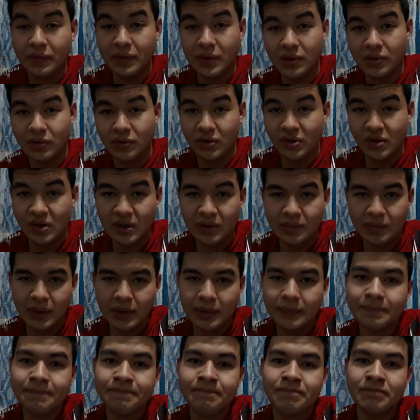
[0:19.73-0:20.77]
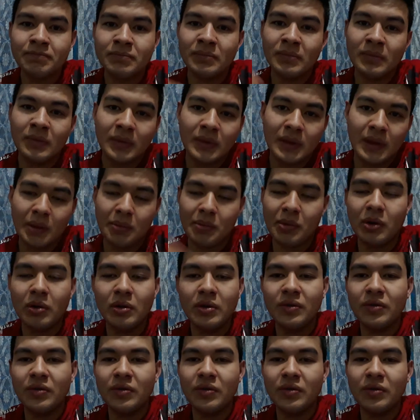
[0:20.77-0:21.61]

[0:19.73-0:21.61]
Tsushima, tá bom?